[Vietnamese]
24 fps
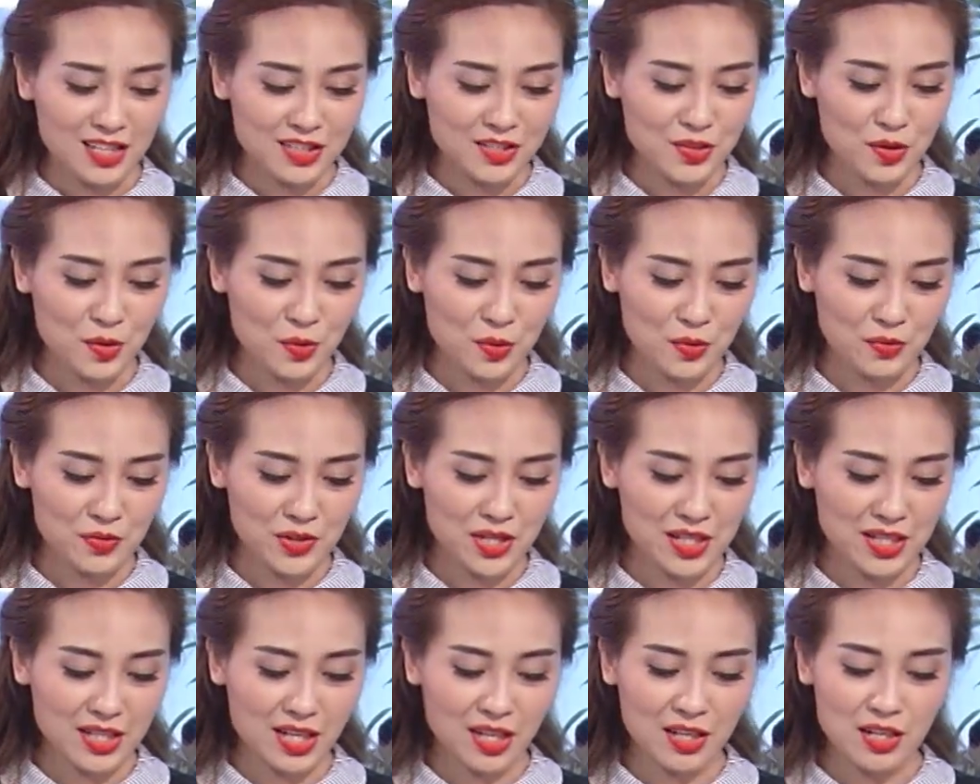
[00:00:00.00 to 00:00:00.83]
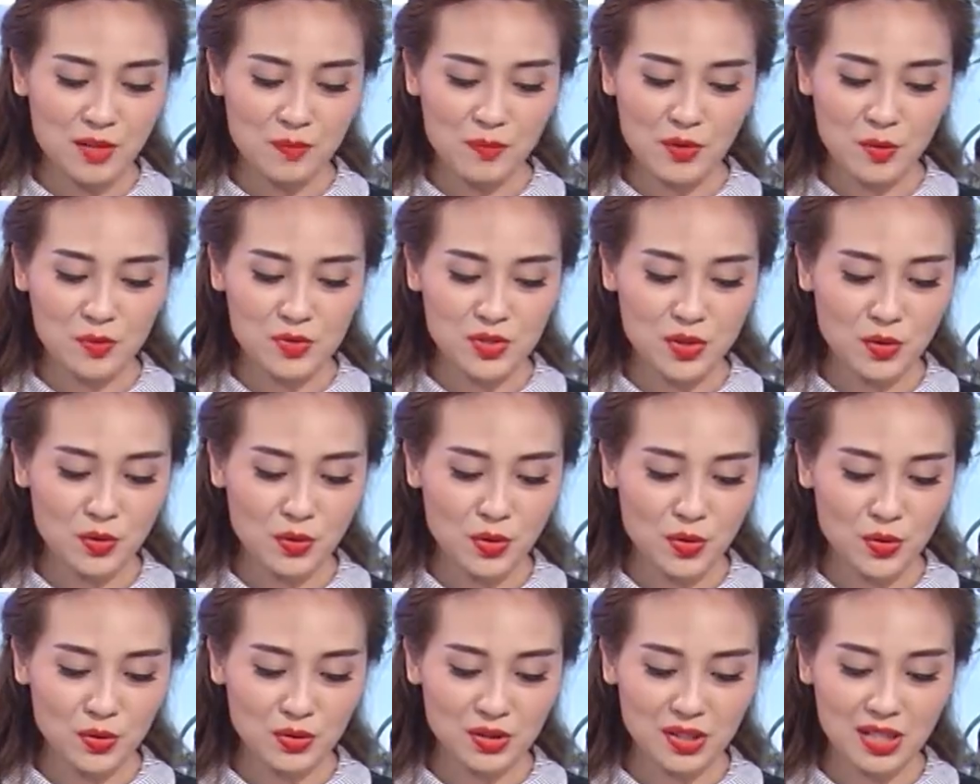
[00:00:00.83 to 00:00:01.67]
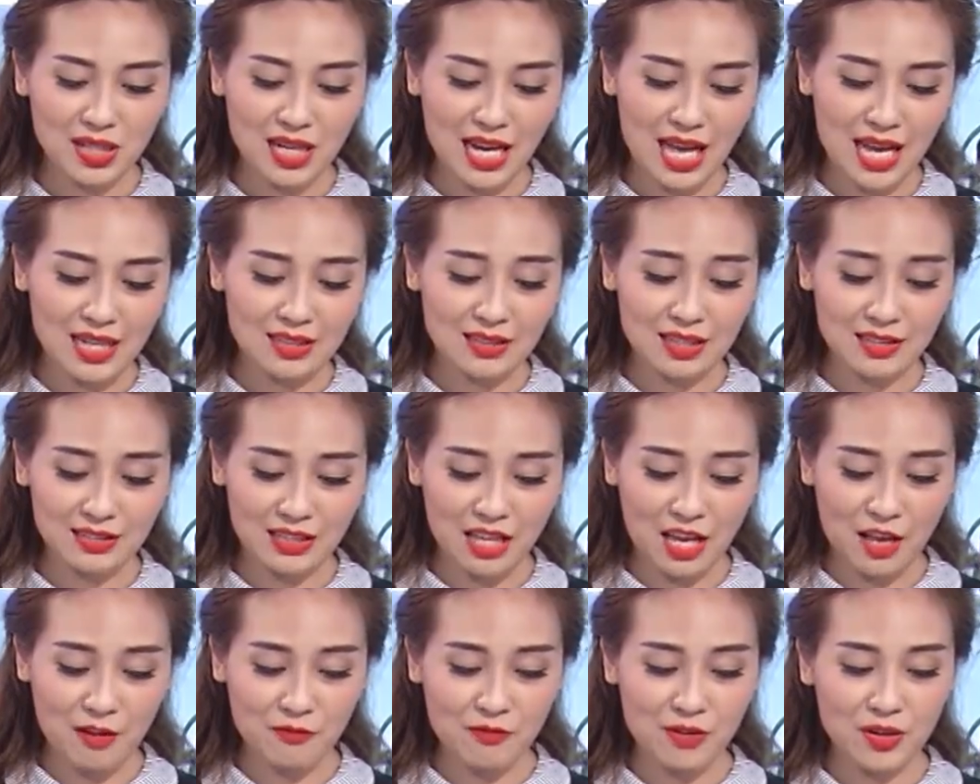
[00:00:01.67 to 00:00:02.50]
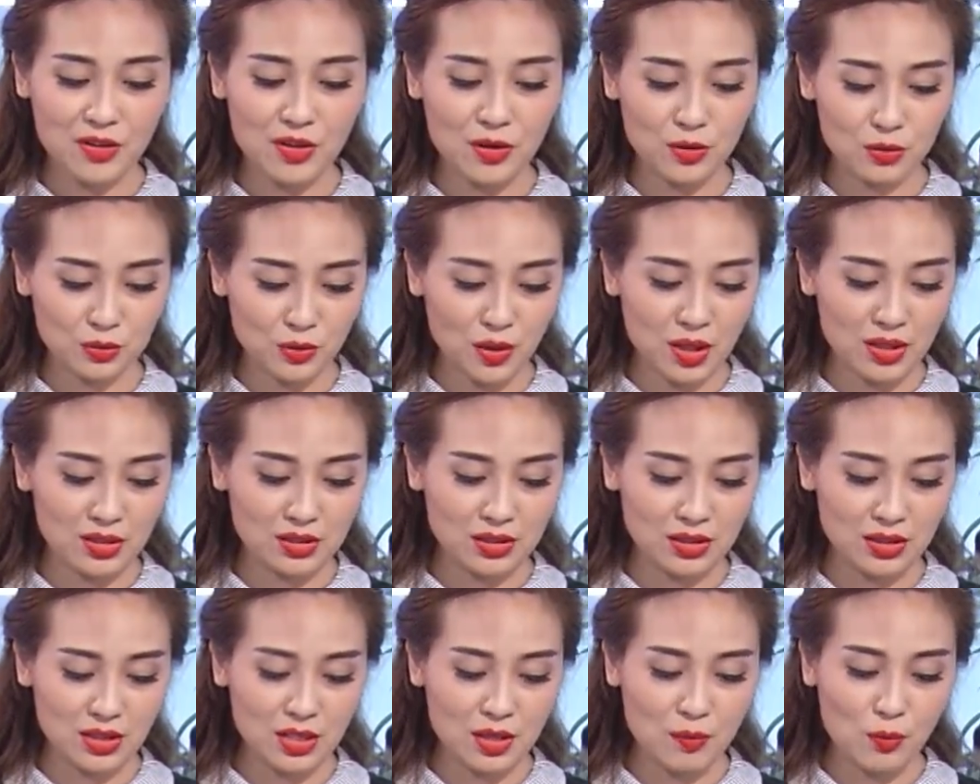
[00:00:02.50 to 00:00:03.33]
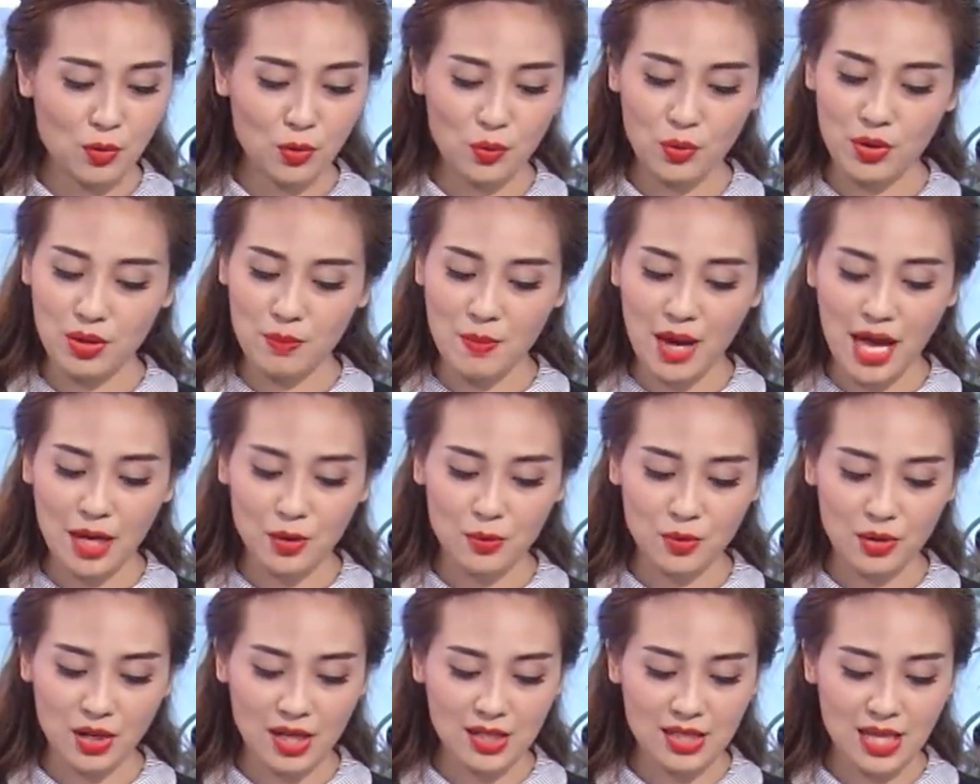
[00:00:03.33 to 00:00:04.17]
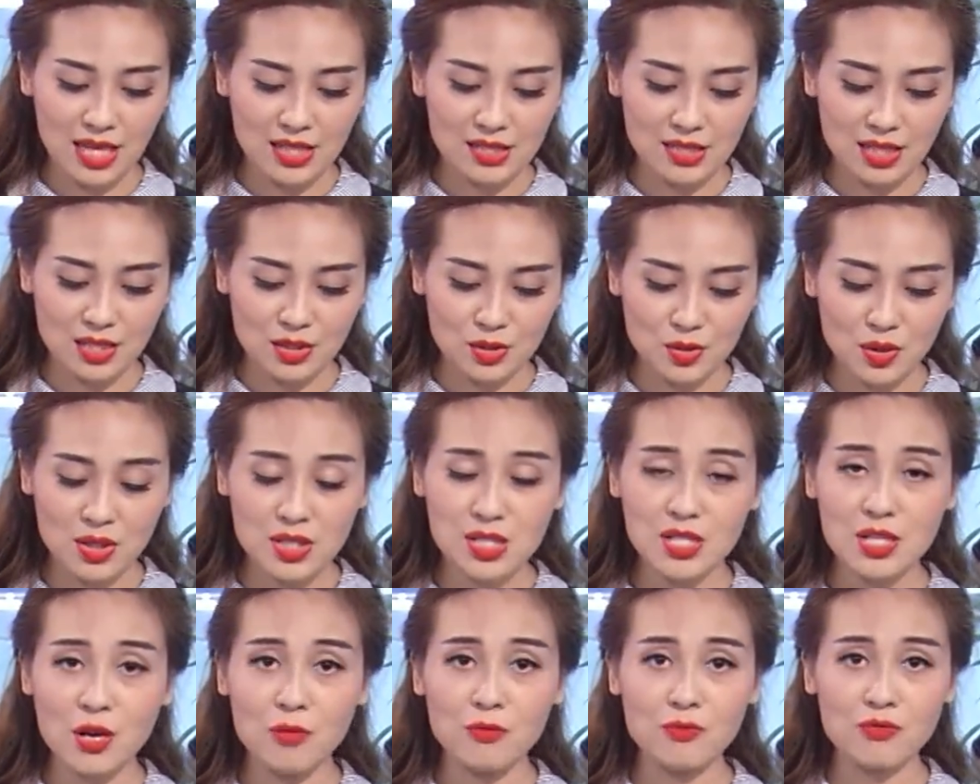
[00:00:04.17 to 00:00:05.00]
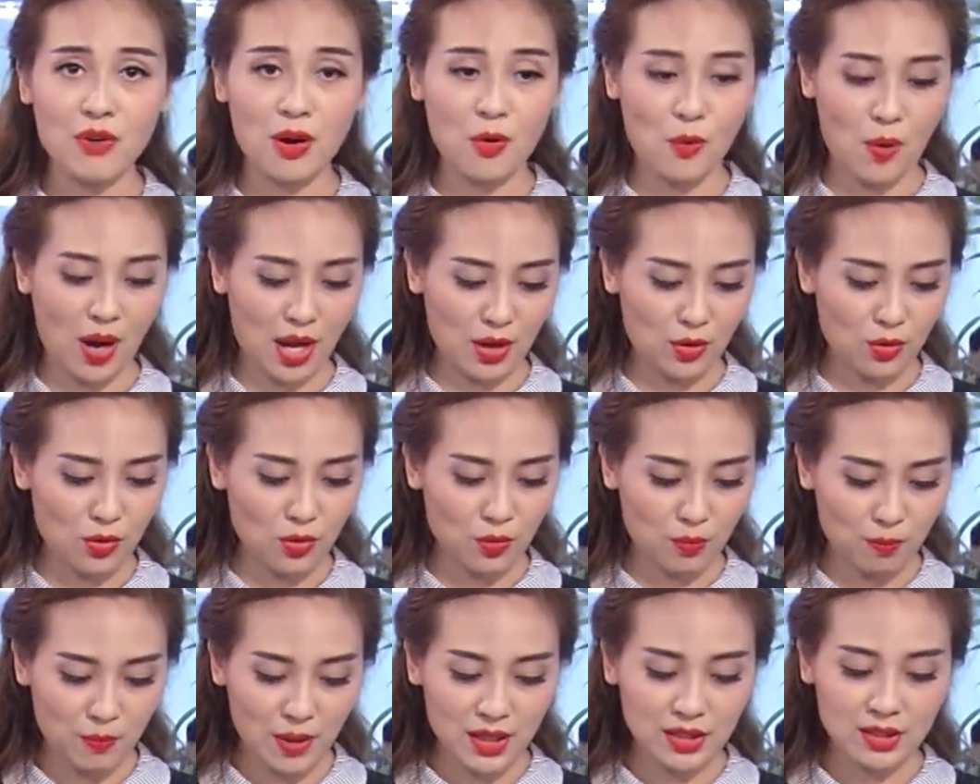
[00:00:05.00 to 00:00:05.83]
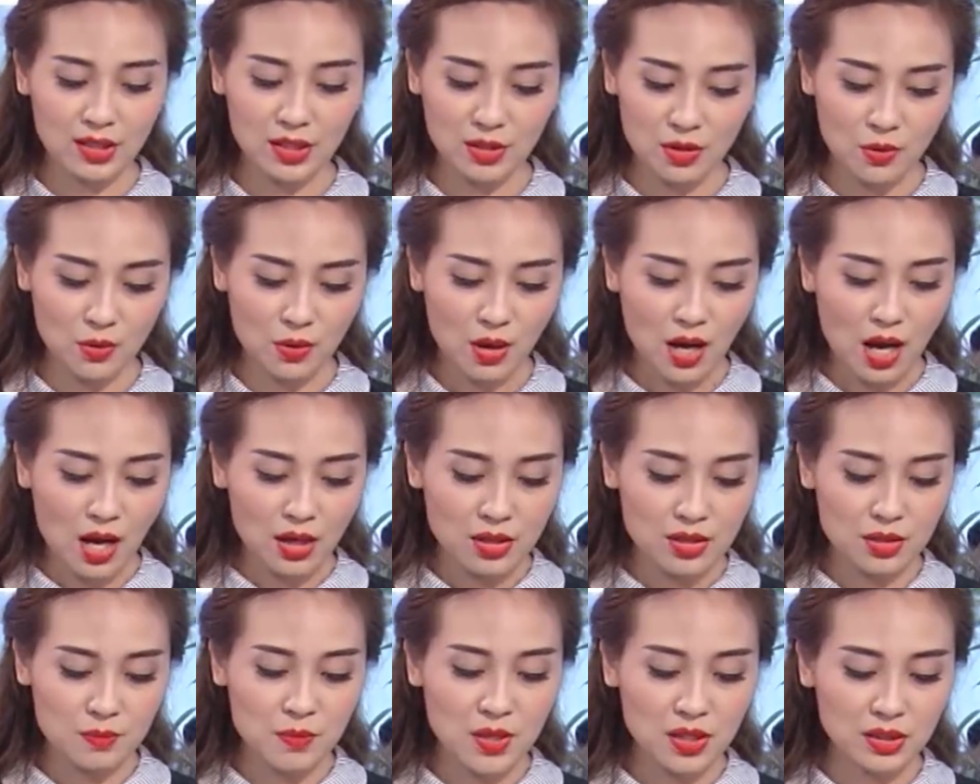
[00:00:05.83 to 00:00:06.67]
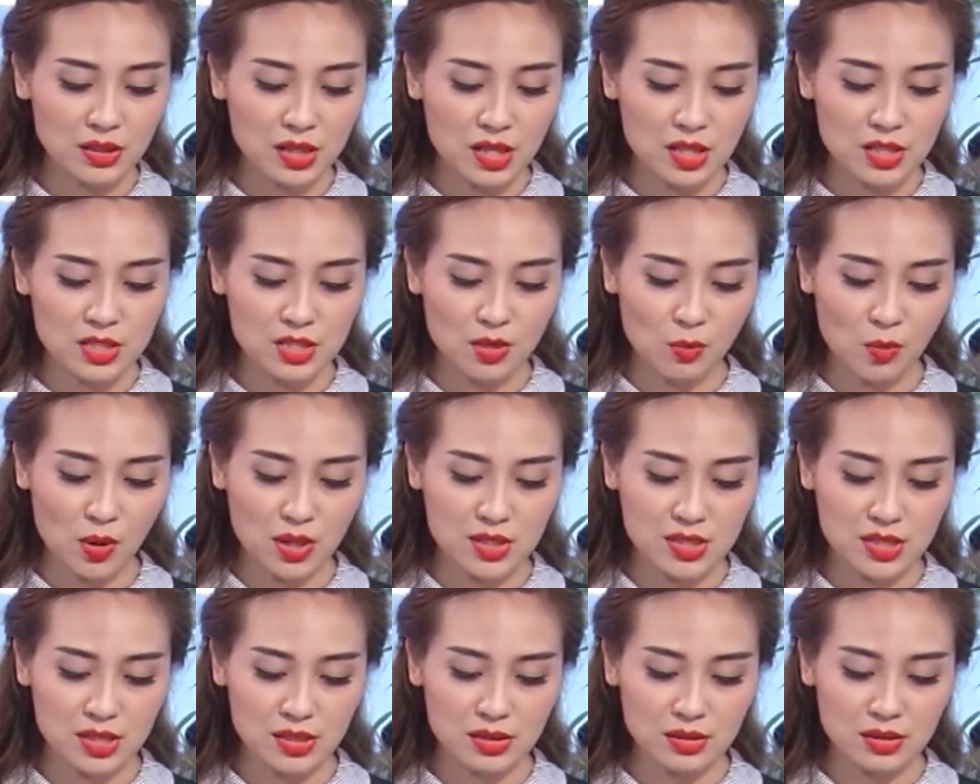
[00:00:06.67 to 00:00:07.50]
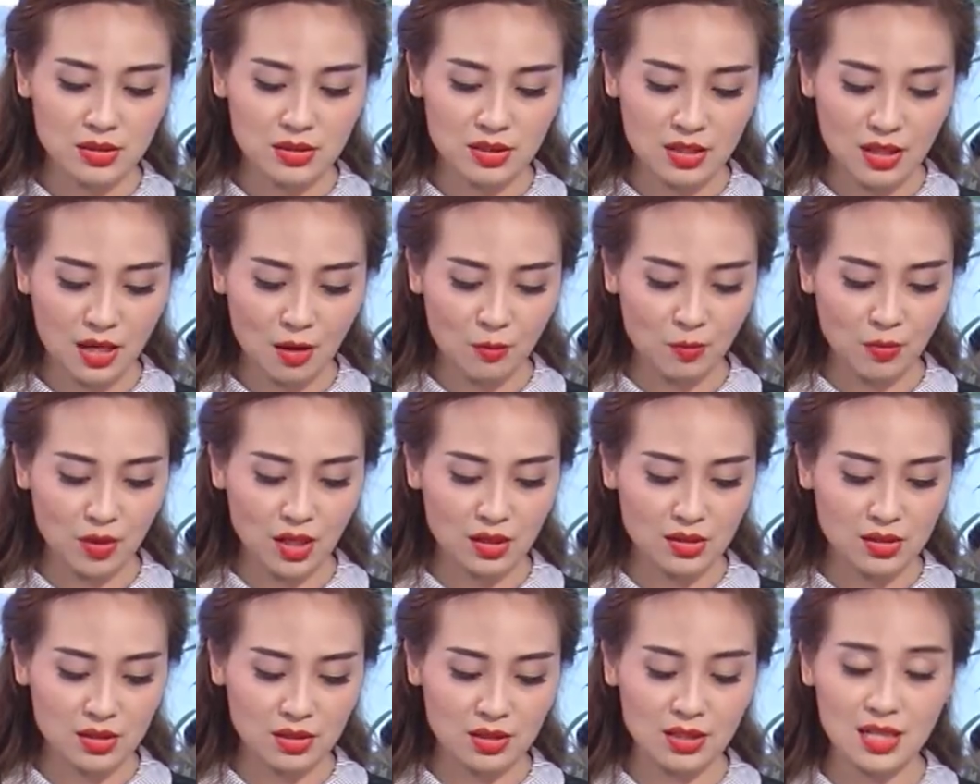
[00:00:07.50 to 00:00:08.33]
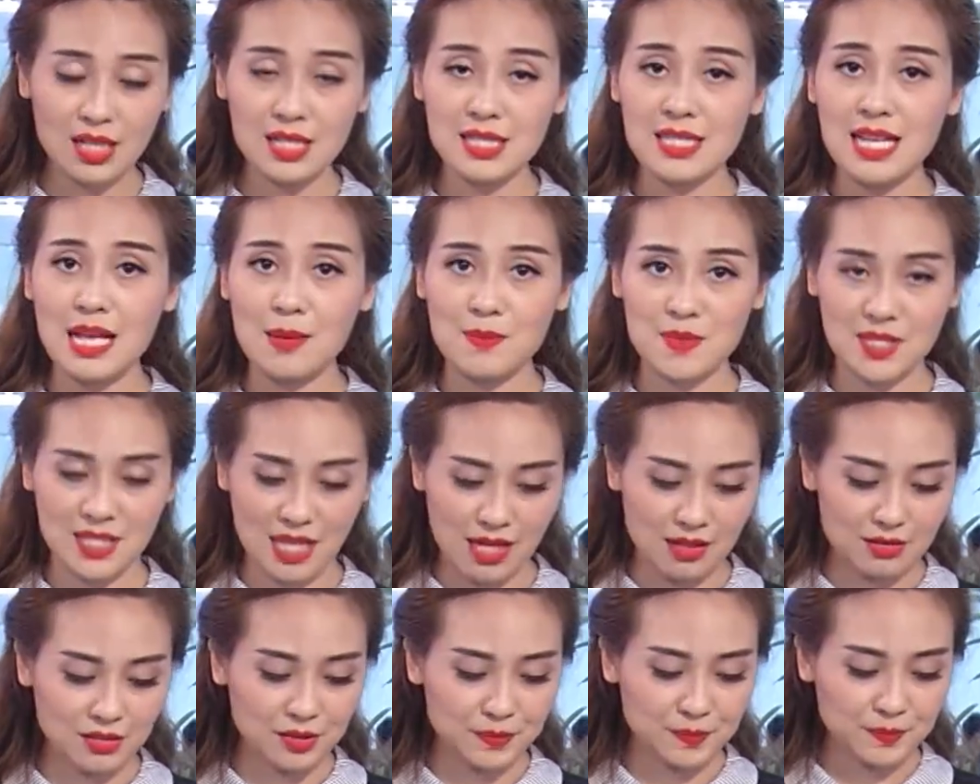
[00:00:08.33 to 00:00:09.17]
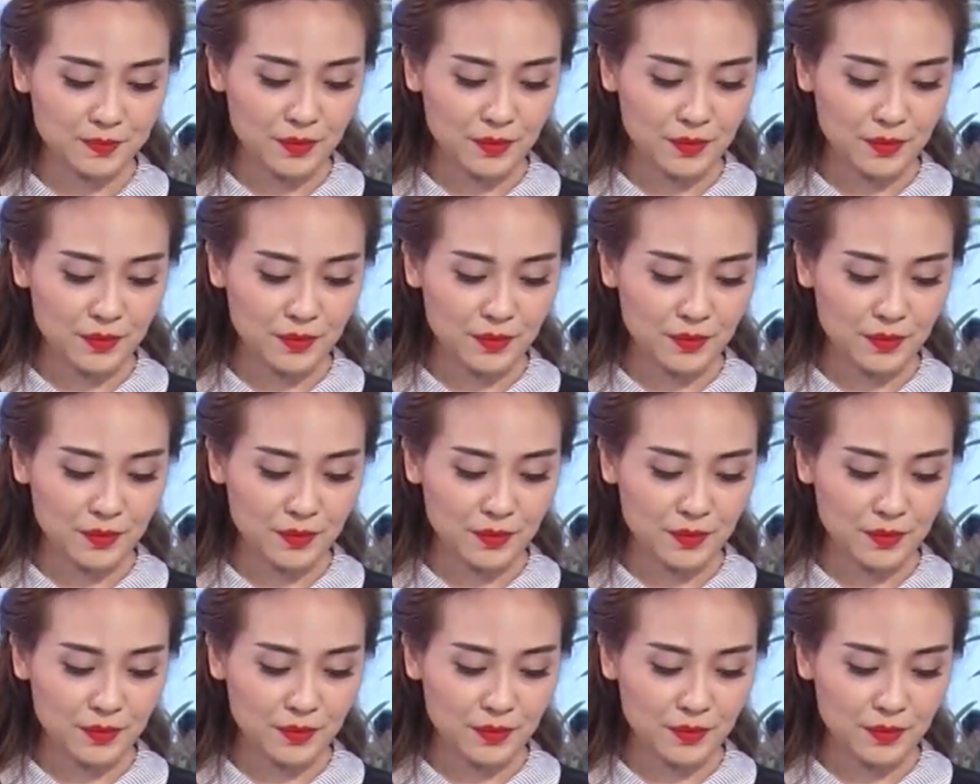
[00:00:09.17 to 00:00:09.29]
Thưa quý vị, các hợp đồng dầu thô tương lai tăng nhẹ vào đầu tuần khi một ủy ban của các nhà sản xuất trong và ngoài OPEC tiết lộ những bước tiến trong quá trình nới lỏng các đợt cắt giảm sản lượng.